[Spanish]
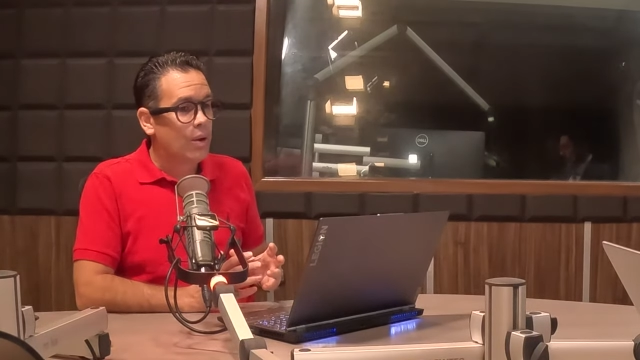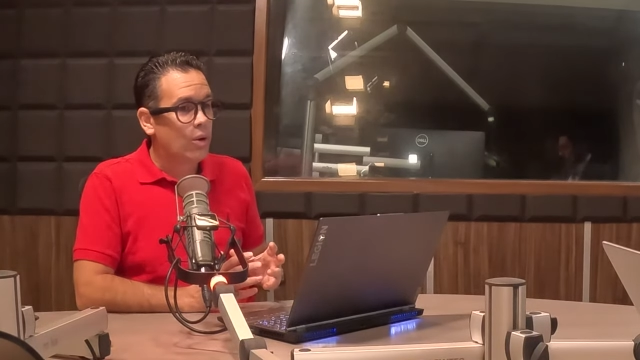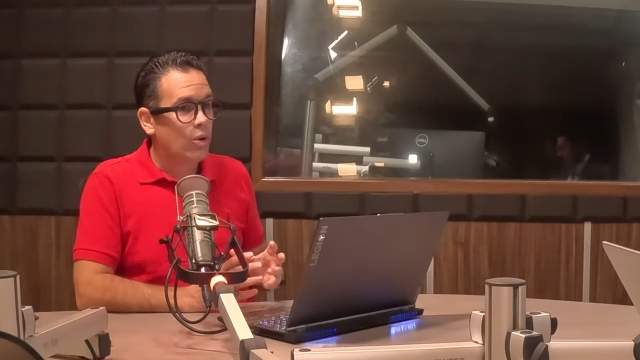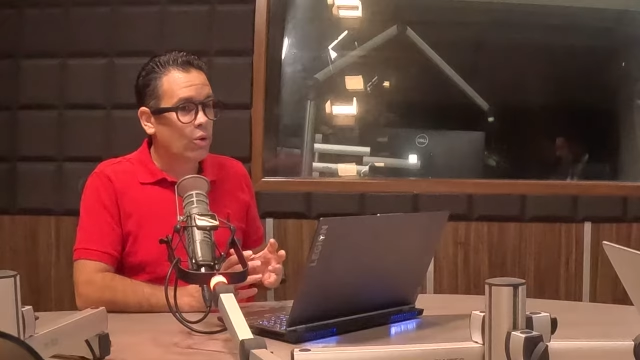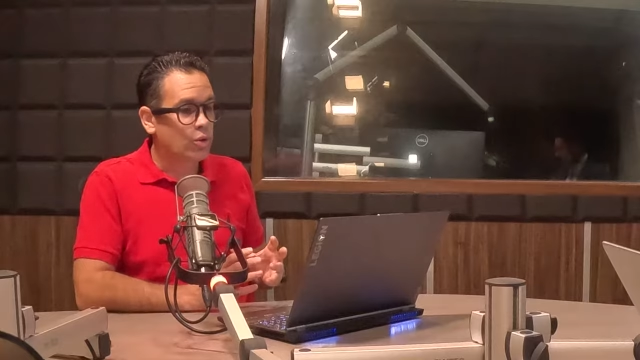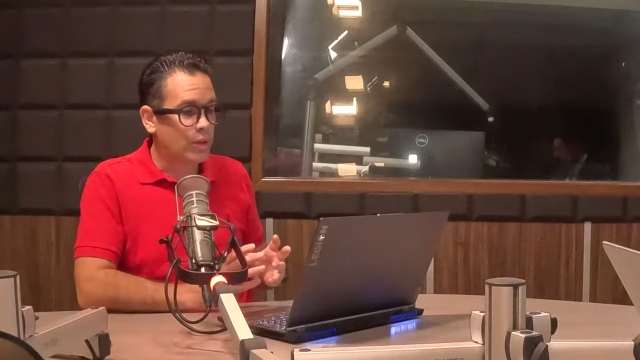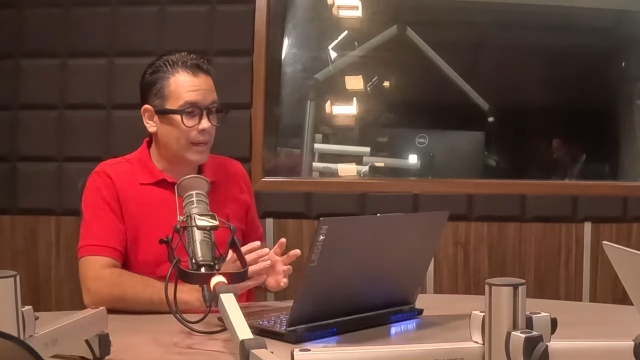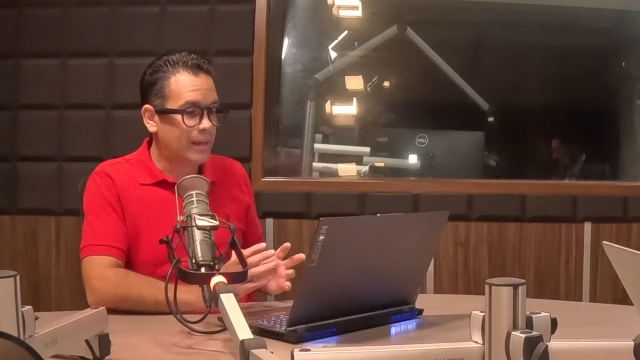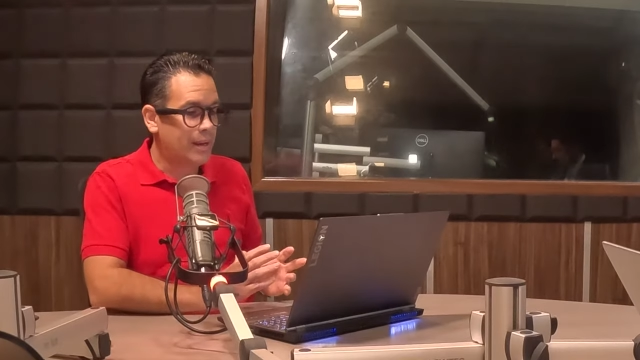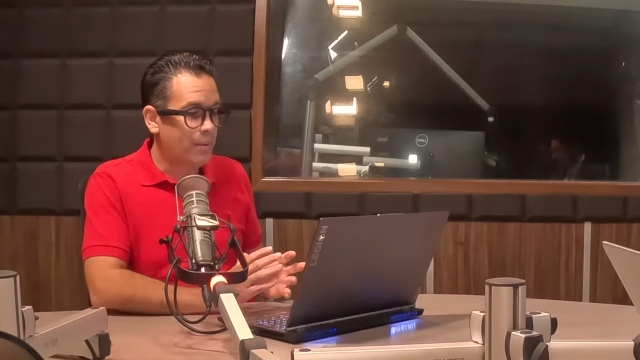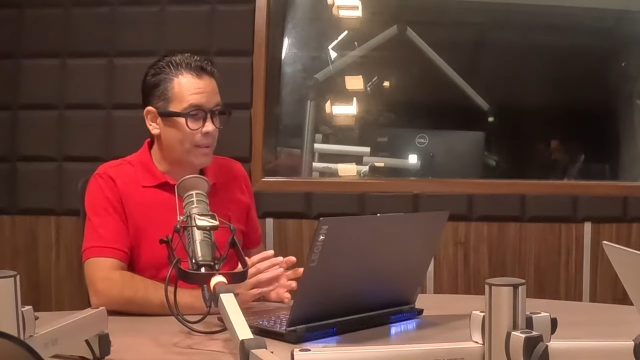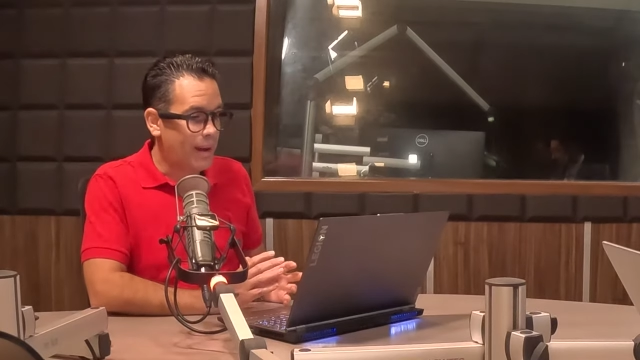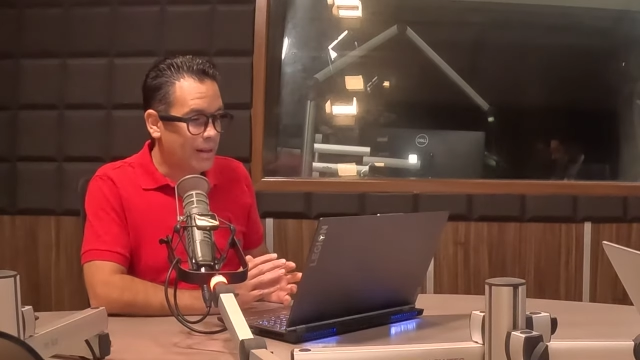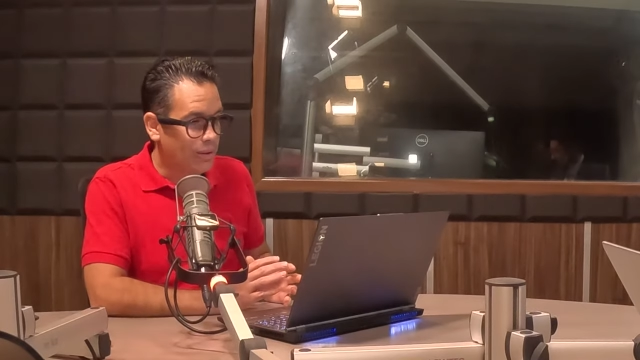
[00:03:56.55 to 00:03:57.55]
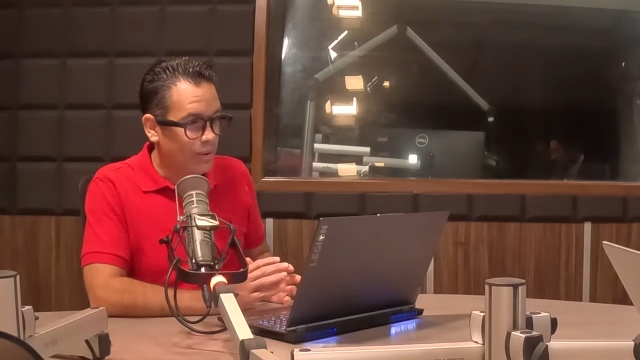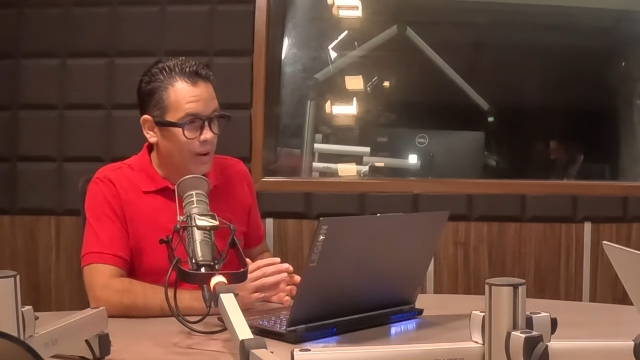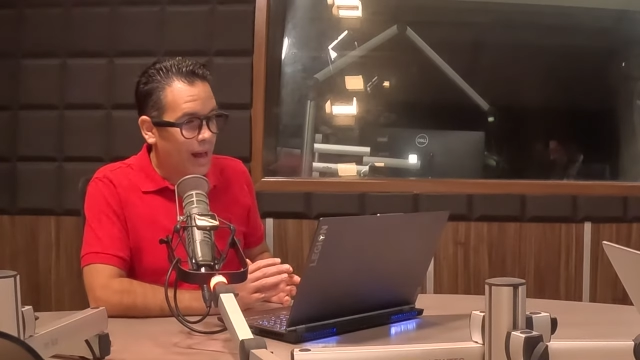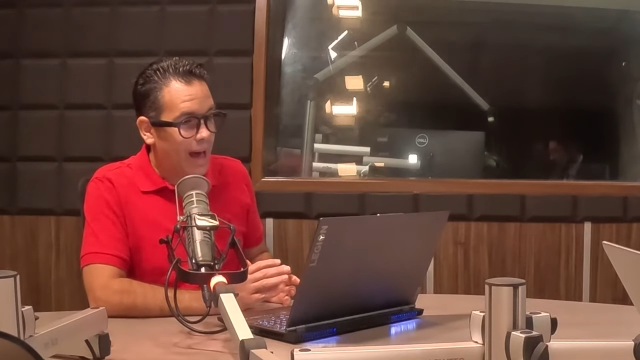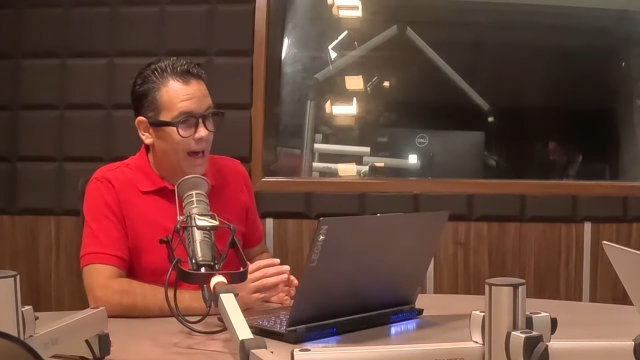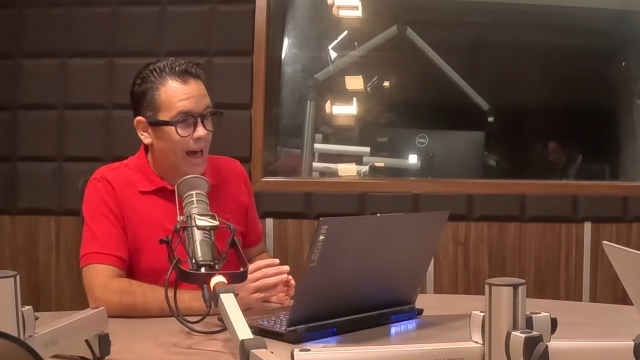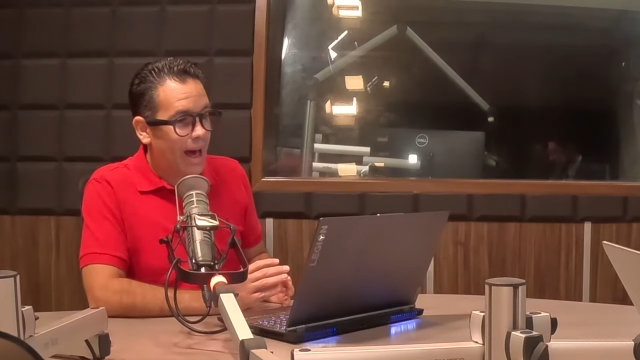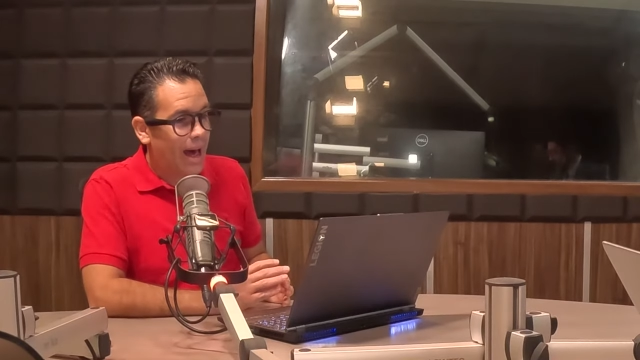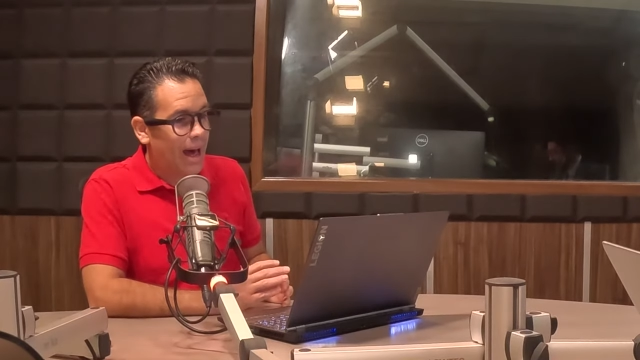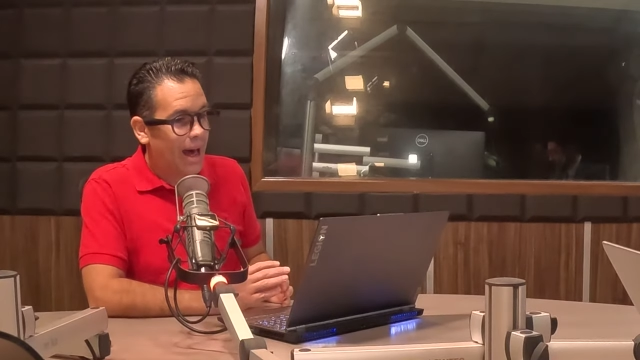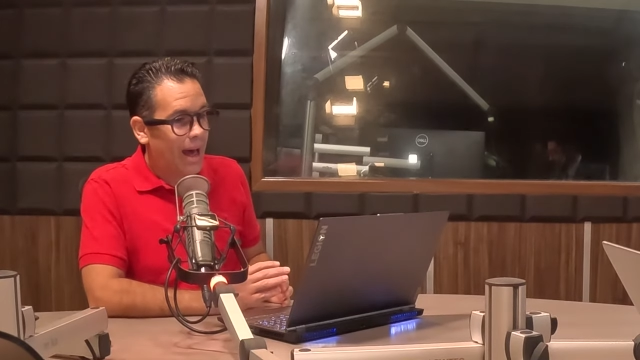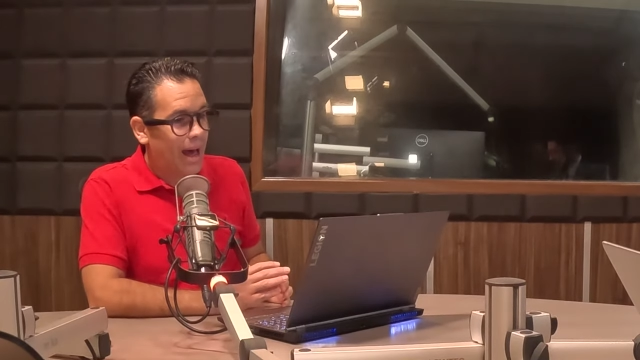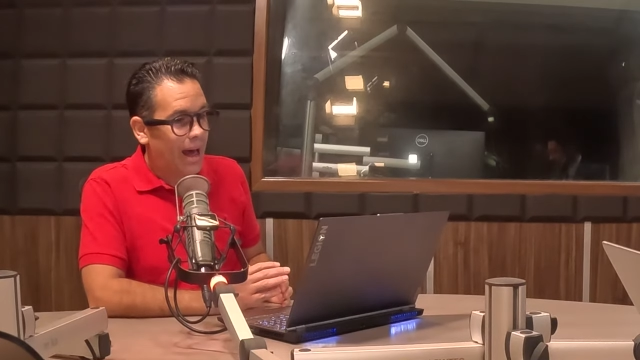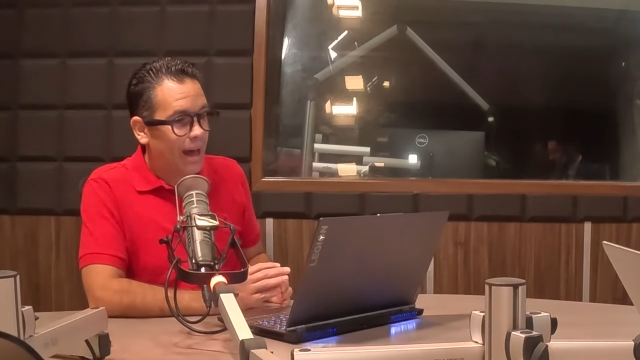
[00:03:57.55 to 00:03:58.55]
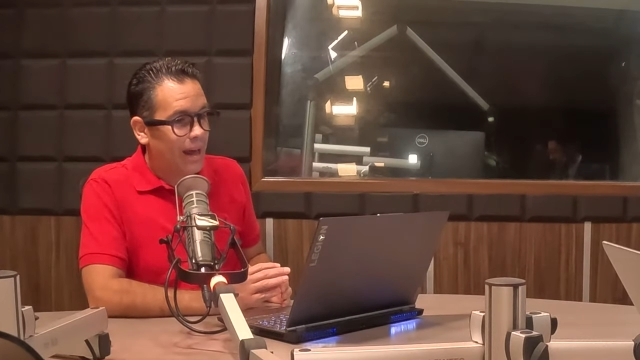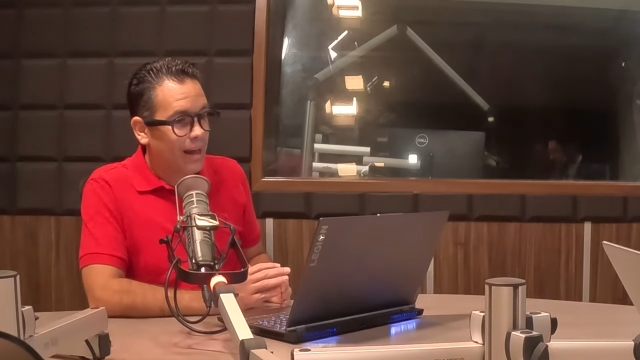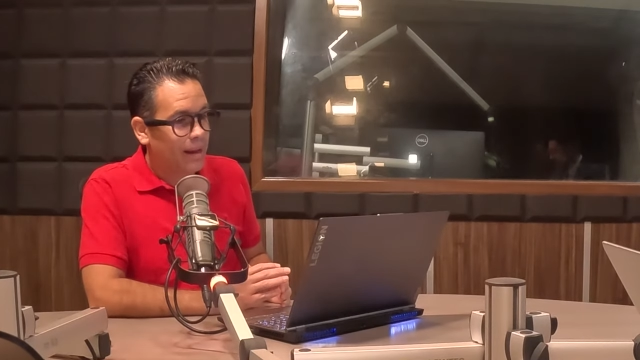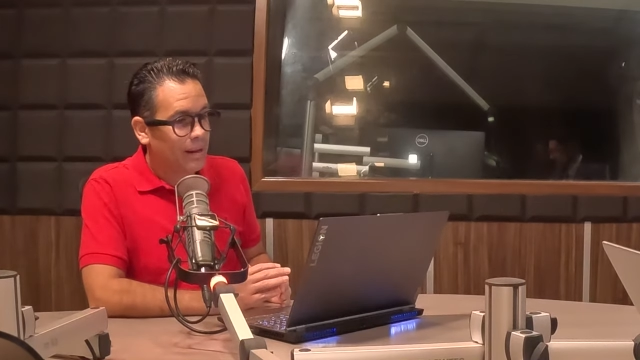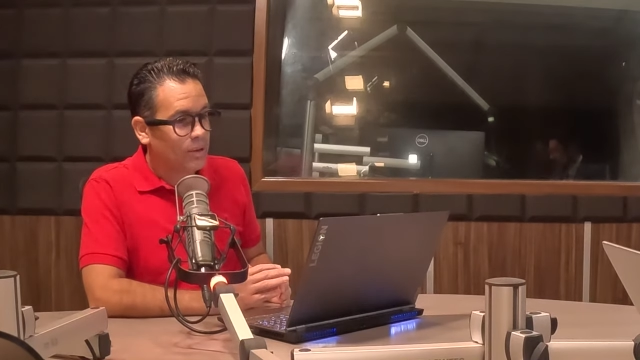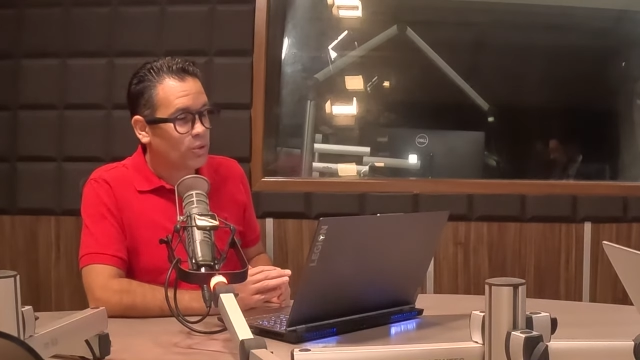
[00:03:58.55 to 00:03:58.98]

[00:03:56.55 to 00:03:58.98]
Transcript: nos han llevado a